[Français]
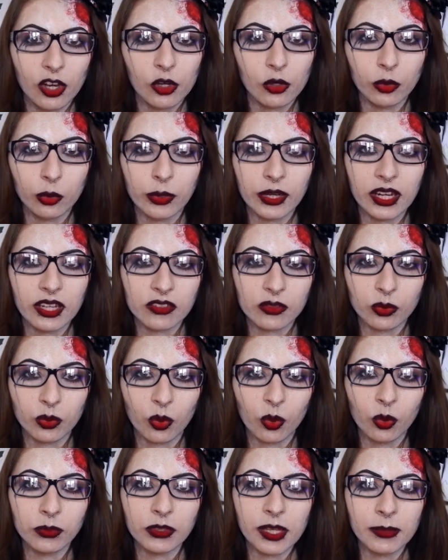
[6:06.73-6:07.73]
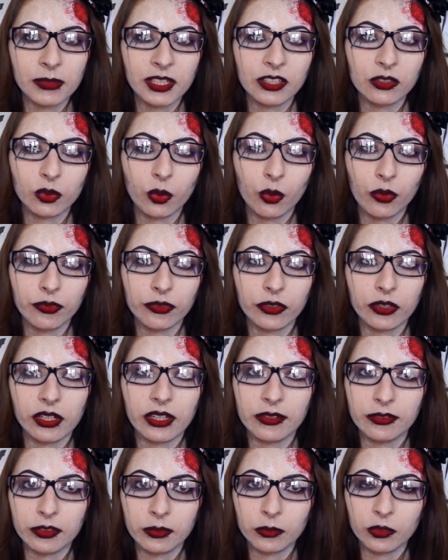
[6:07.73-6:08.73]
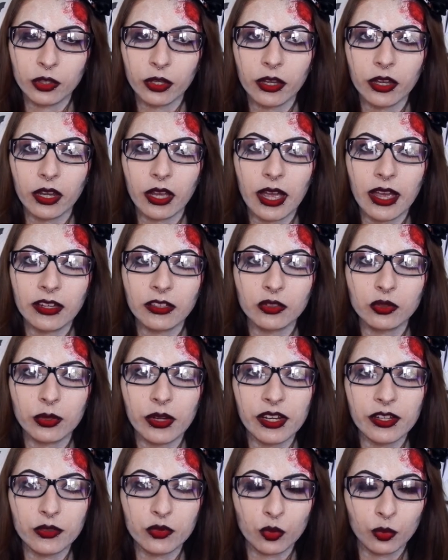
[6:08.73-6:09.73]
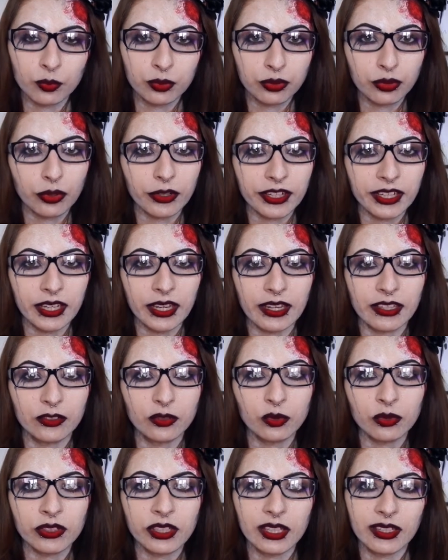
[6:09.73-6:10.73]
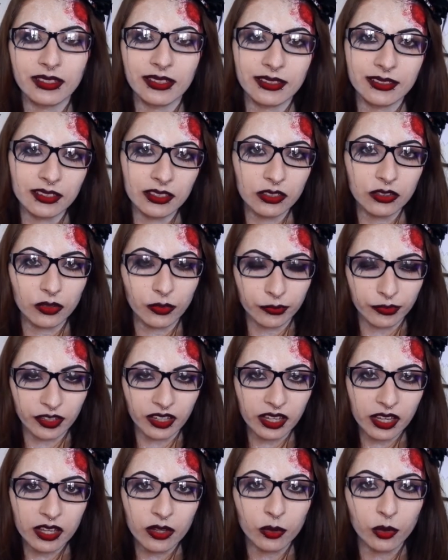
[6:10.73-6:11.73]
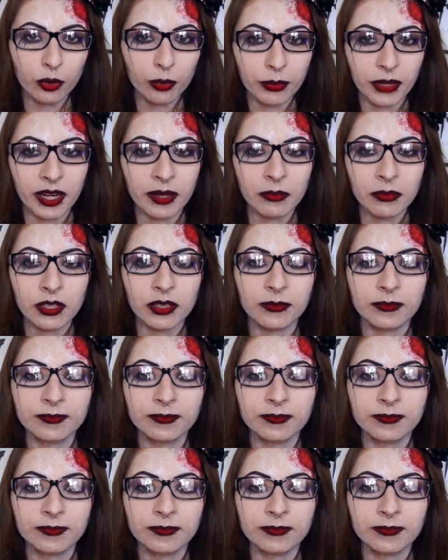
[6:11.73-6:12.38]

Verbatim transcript: Lui et son groupe d'amis trouvent que les films d'horreur actuels sont pourris et donc ils décident d'en faire un eux-mêmes,